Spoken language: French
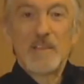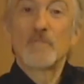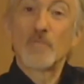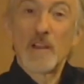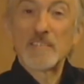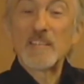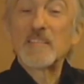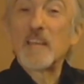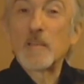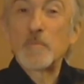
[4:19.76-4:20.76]
Voilà,
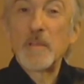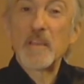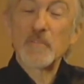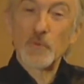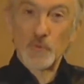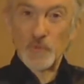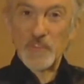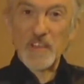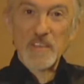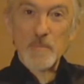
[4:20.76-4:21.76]
c'était l'explication du
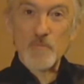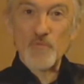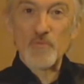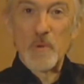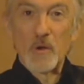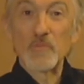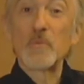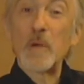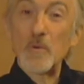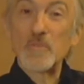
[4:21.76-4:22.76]
cinquième mouvement de
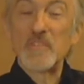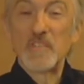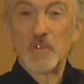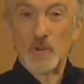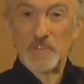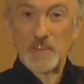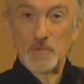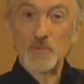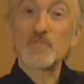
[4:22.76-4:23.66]
ma routine Cordano.